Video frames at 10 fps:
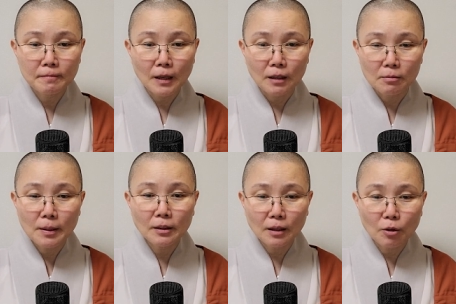
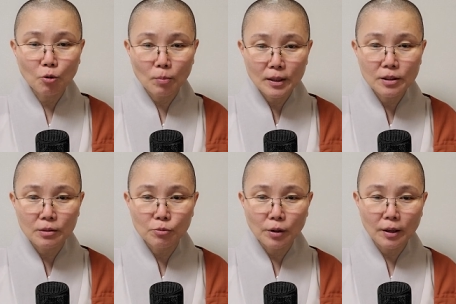아르마리 갖고만
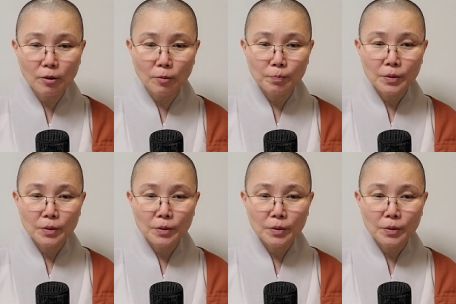질문해요.